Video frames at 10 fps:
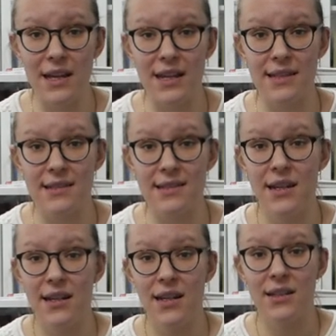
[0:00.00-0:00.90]
eines
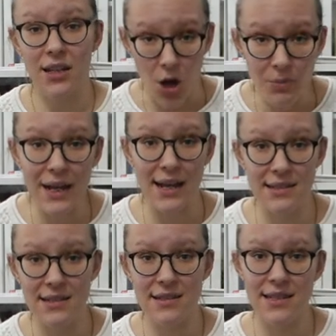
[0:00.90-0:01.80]

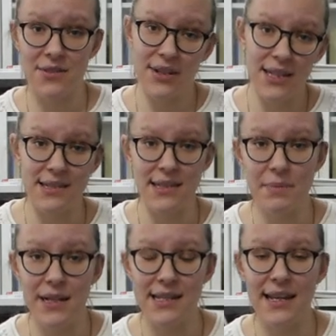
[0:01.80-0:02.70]
Traumclusters, deswegen ist sie
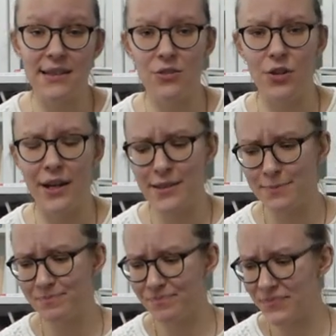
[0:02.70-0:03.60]
Patientin dort.
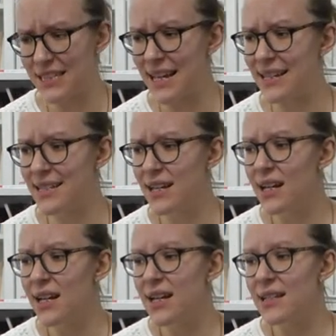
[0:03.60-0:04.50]
Das heißt,
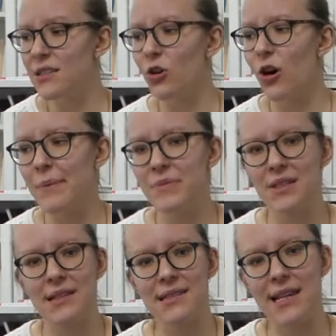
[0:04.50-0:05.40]
sie
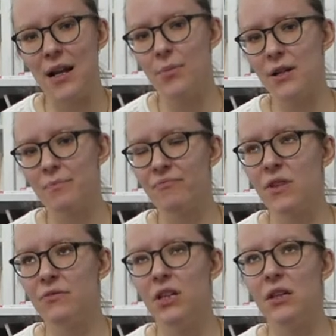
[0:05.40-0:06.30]
träumt dasselbe
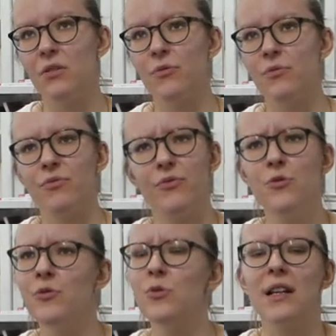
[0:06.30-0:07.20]
wie
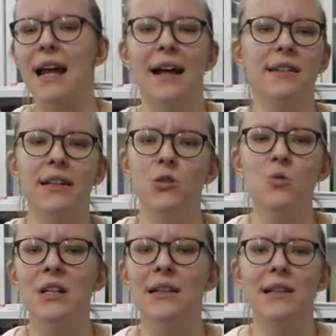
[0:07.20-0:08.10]
500 andere
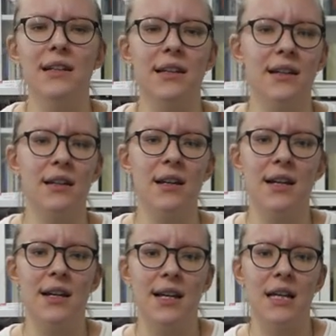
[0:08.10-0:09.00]
Jugendliche
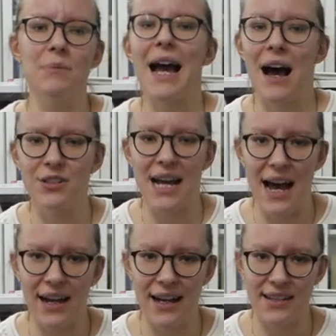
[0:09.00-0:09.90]
im
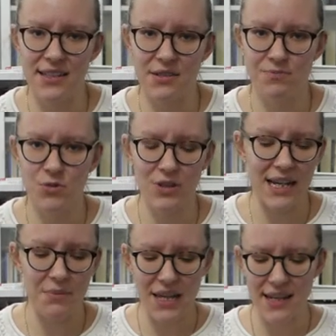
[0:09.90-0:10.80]
K&K-Reich und
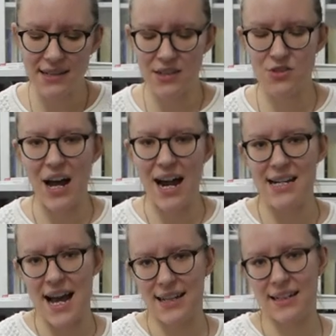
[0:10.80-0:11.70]
kann im Gegensatz zu
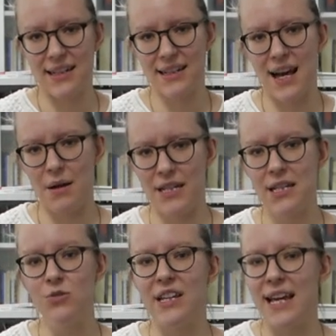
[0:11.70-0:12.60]
allen anderen aber
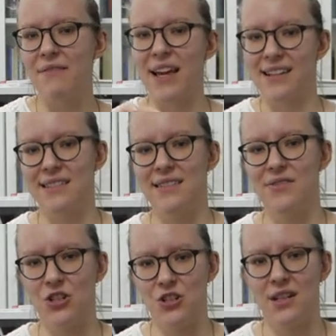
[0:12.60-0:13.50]
hin und her wechseln
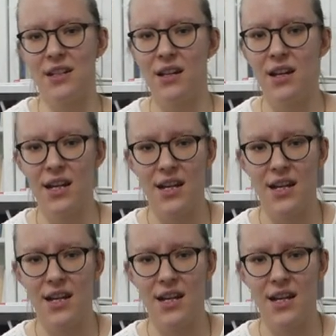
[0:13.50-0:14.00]
zwischen den